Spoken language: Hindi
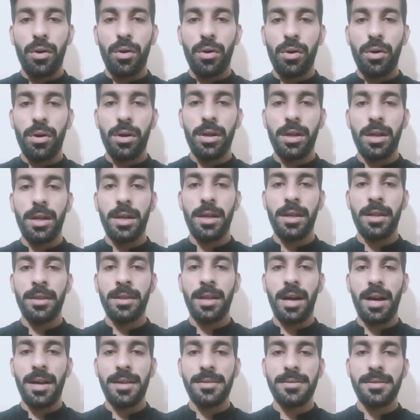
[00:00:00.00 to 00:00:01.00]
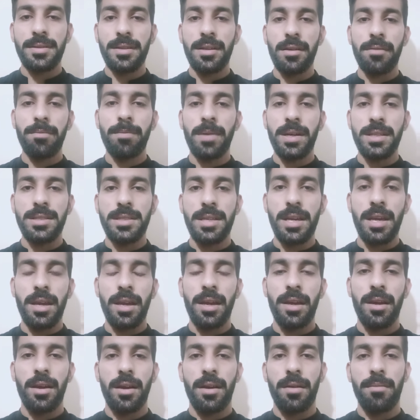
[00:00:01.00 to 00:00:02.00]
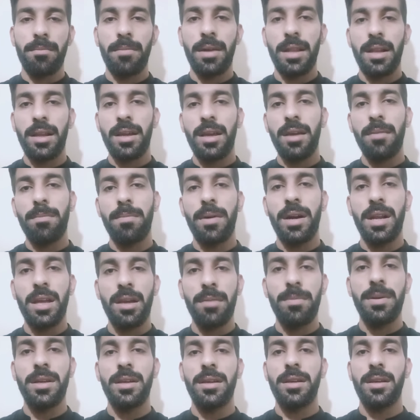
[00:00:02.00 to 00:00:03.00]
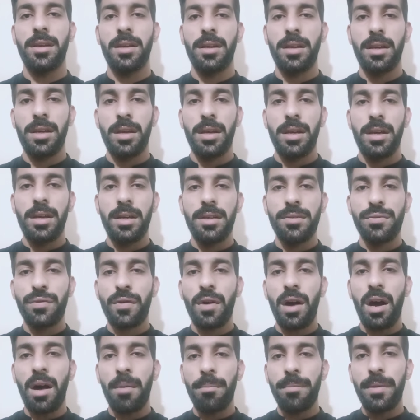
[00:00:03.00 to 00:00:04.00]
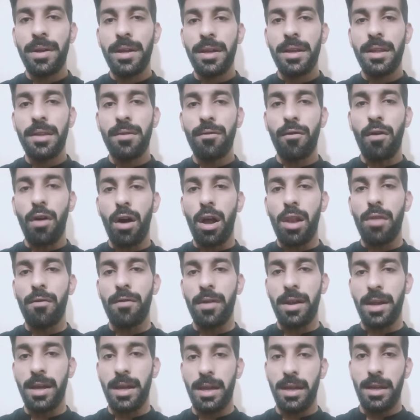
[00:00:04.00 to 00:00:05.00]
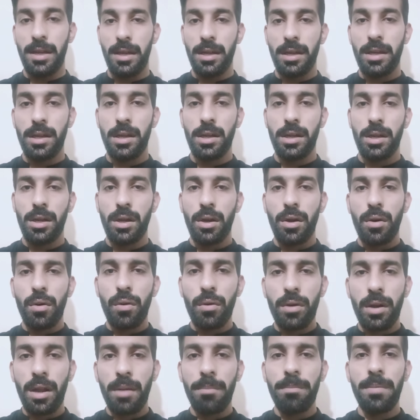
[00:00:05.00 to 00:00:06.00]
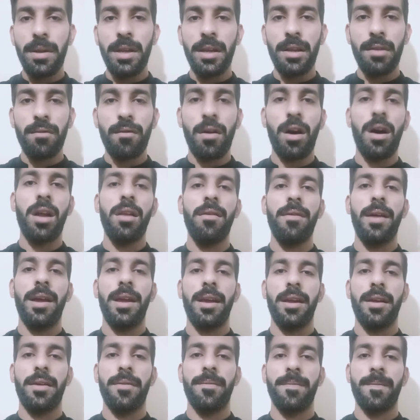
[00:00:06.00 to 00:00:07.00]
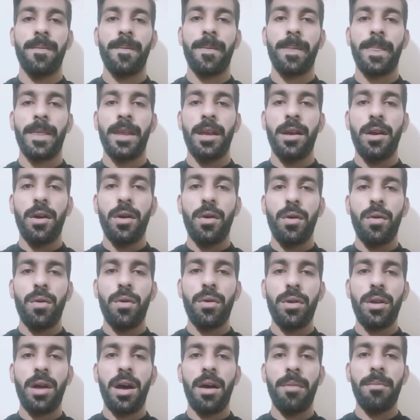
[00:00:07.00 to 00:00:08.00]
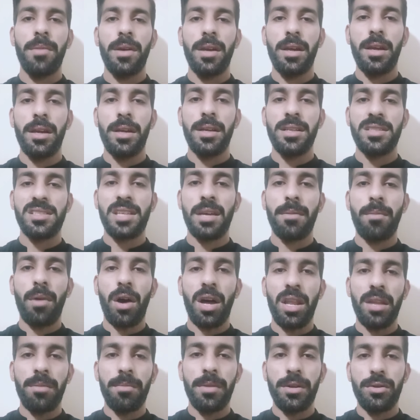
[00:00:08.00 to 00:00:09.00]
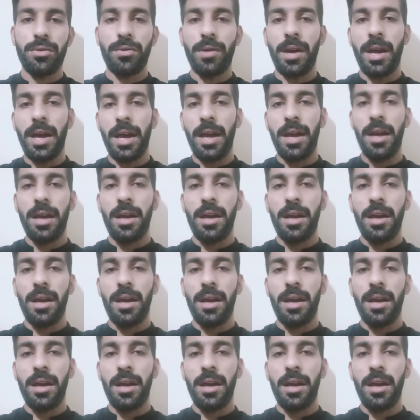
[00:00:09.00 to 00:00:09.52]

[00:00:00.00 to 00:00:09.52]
और ना सिर्फ बच्चे बल्कि बड़े भी इस काम में इन्वॉल्व रहे और अब भी इन्वॉल्व हैं और हमें इसके बारे में जो है